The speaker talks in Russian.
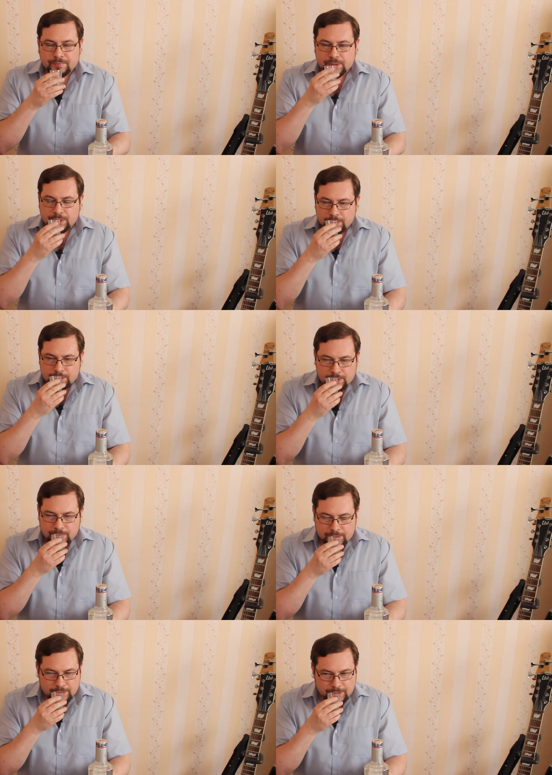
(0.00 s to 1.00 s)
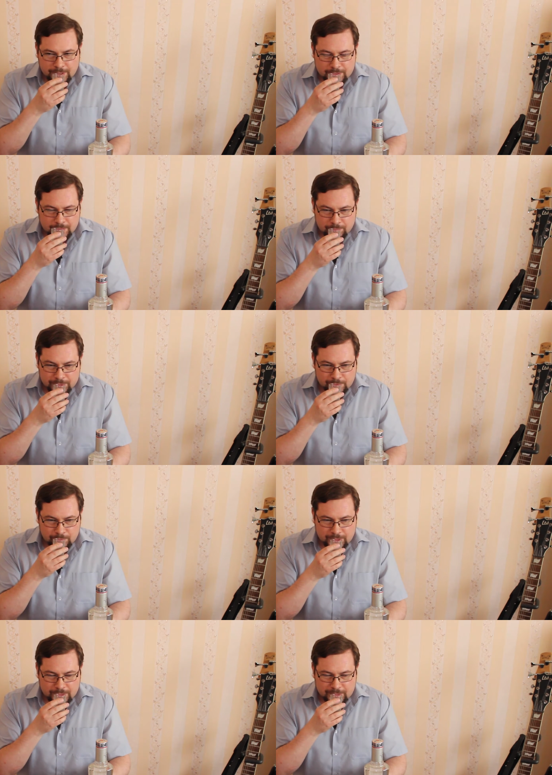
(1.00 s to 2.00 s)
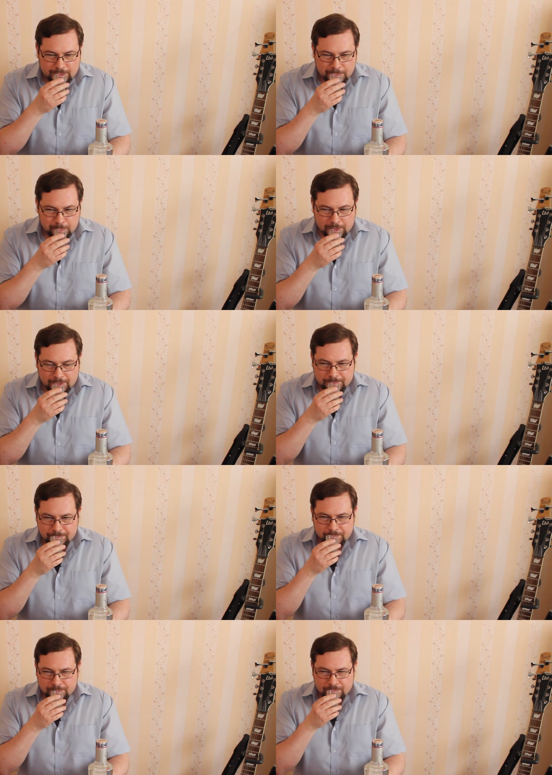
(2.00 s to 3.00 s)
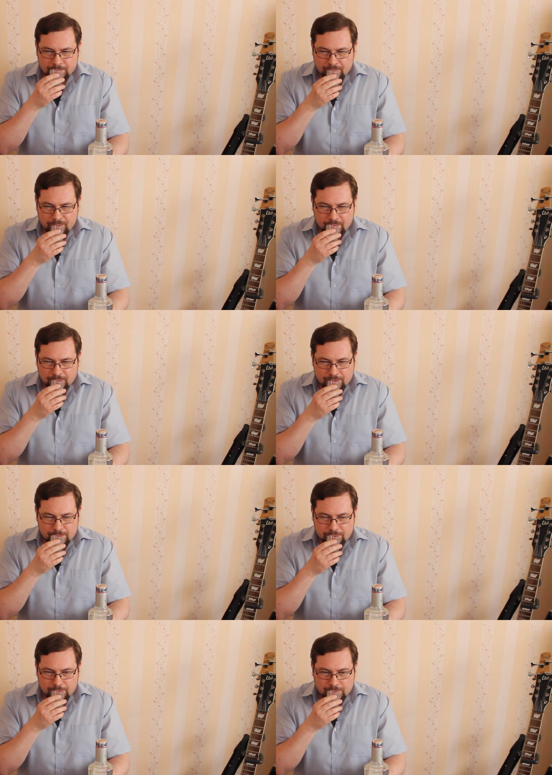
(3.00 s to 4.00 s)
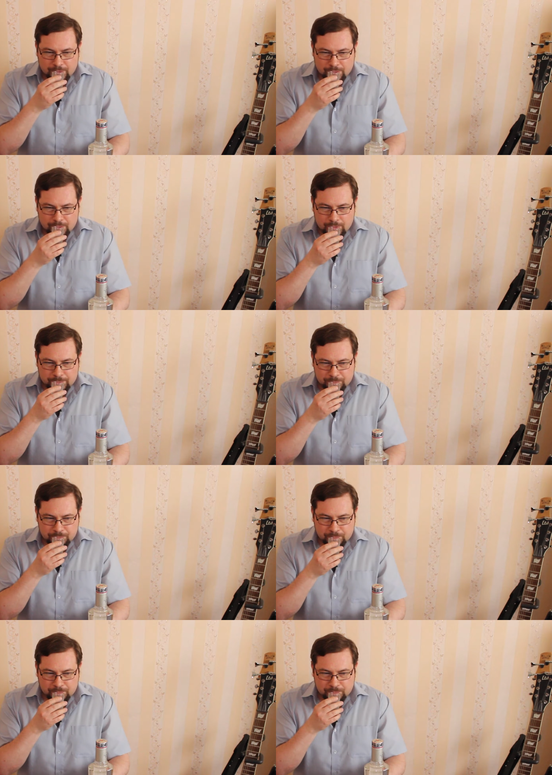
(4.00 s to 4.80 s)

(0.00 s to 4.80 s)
Есть, есть, есть определенная какая-то нотка, чего-то такого